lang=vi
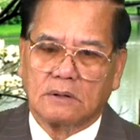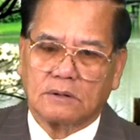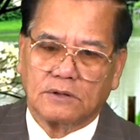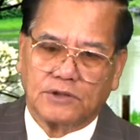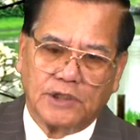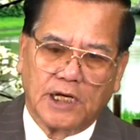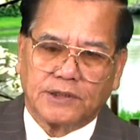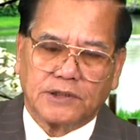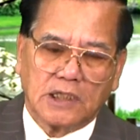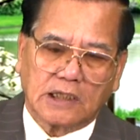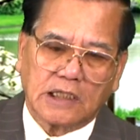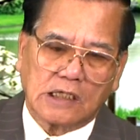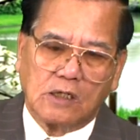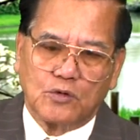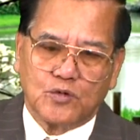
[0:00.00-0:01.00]
diệt những
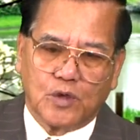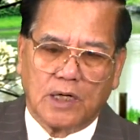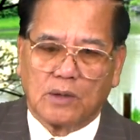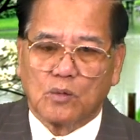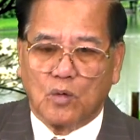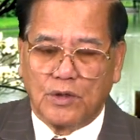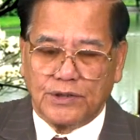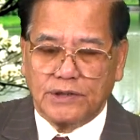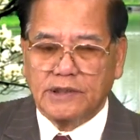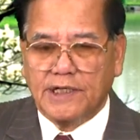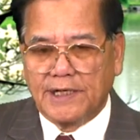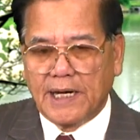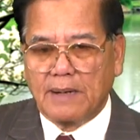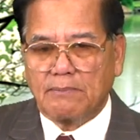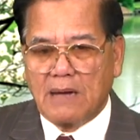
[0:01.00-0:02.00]
cái câu chuyện của những người
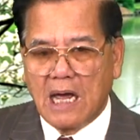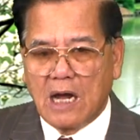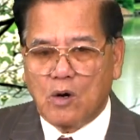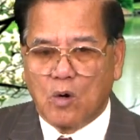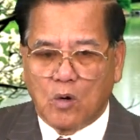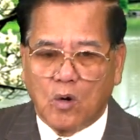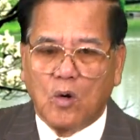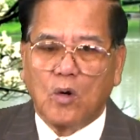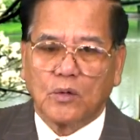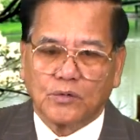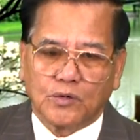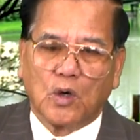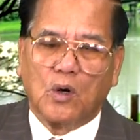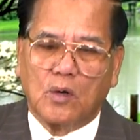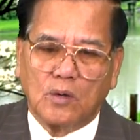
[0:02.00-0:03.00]
đàn bà cô
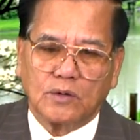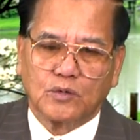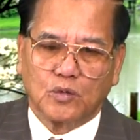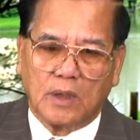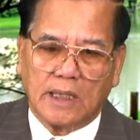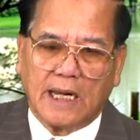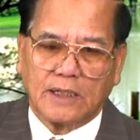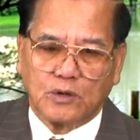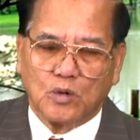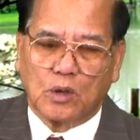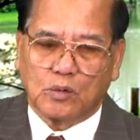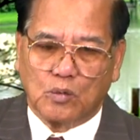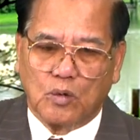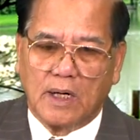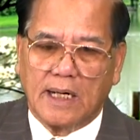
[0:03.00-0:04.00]
tố anh ruột
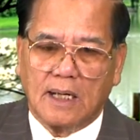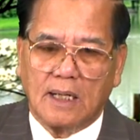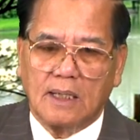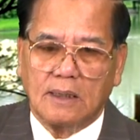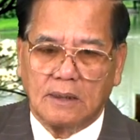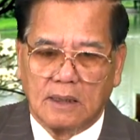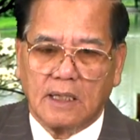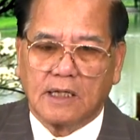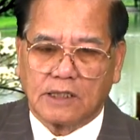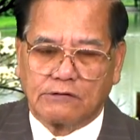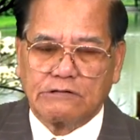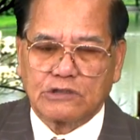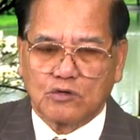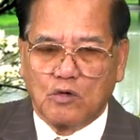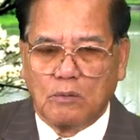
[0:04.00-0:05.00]
của
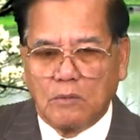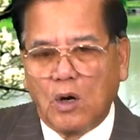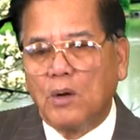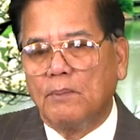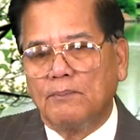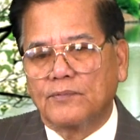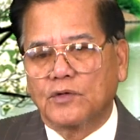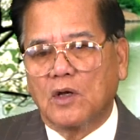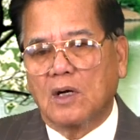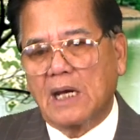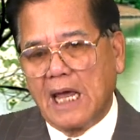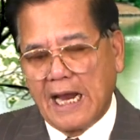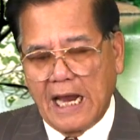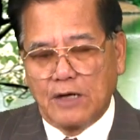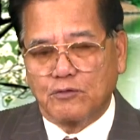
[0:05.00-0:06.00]
Chris Cuomo, đó
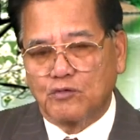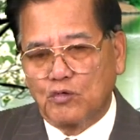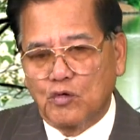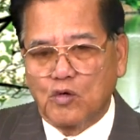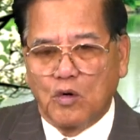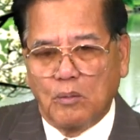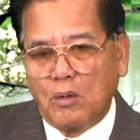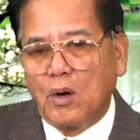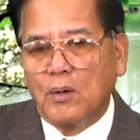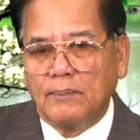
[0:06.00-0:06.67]
là Andrew Cuomo.